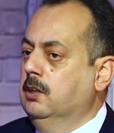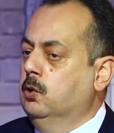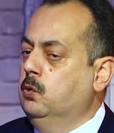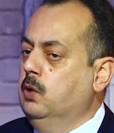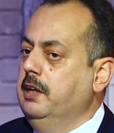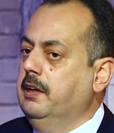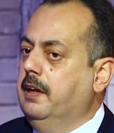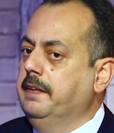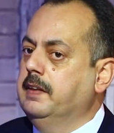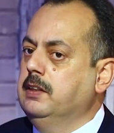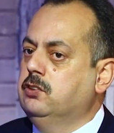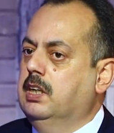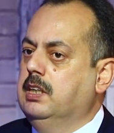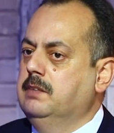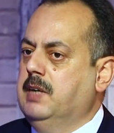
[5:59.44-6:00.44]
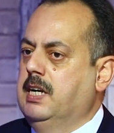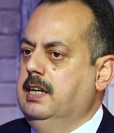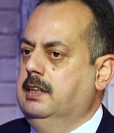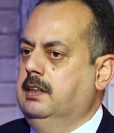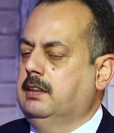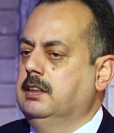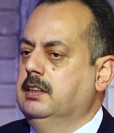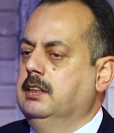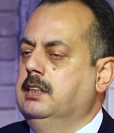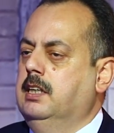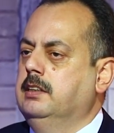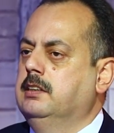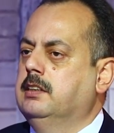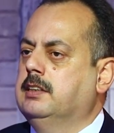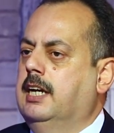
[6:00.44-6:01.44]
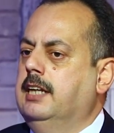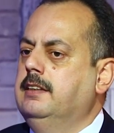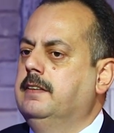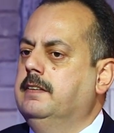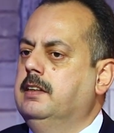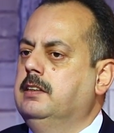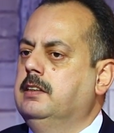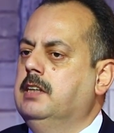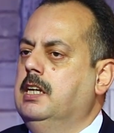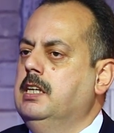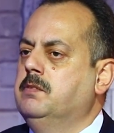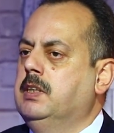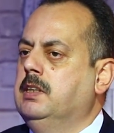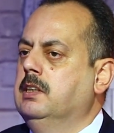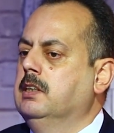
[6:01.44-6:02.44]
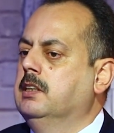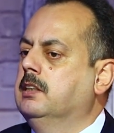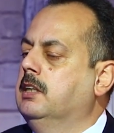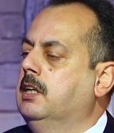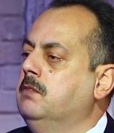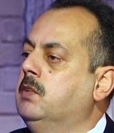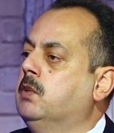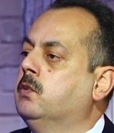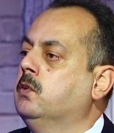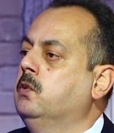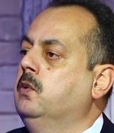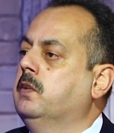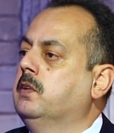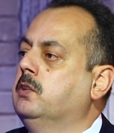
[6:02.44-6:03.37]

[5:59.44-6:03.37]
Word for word: وايضا جانب اخر يعني نتحدث احنا دائما المفروض